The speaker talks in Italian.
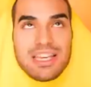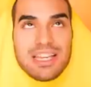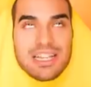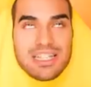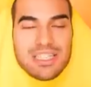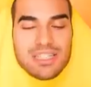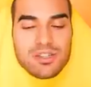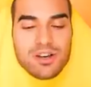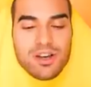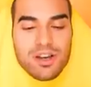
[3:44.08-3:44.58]

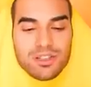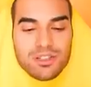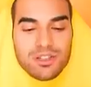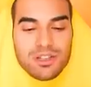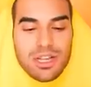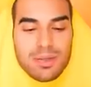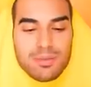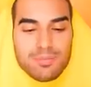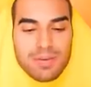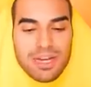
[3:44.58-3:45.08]
Il giorno
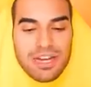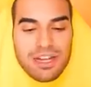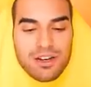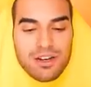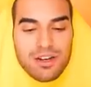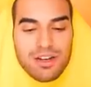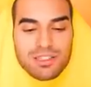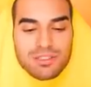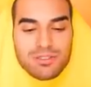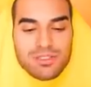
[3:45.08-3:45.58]
che
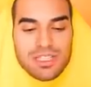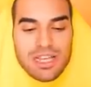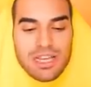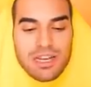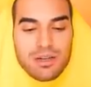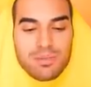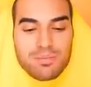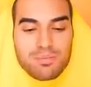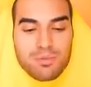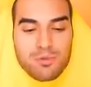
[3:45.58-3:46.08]
imparerò ad
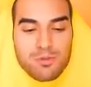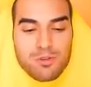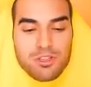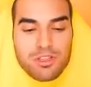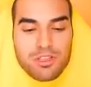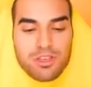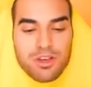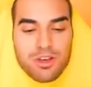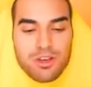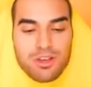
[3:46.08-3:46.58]
usare il
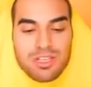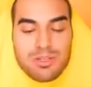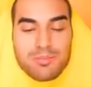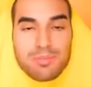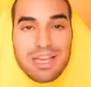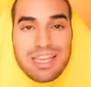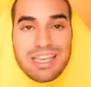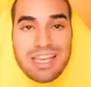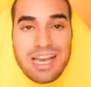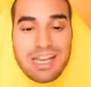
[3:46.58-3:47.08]
pugno, i
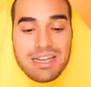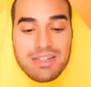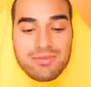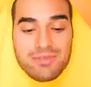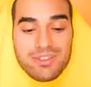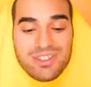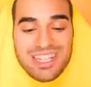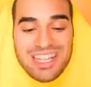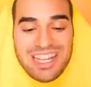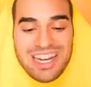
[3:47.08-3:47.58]
maiali
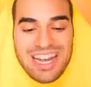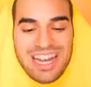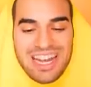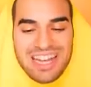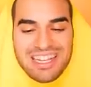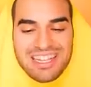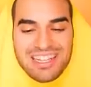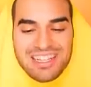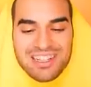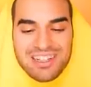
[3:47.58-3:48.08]

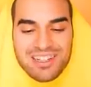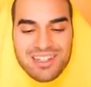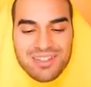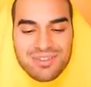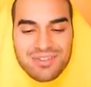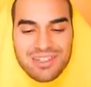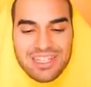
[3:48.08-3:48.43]
voleranno.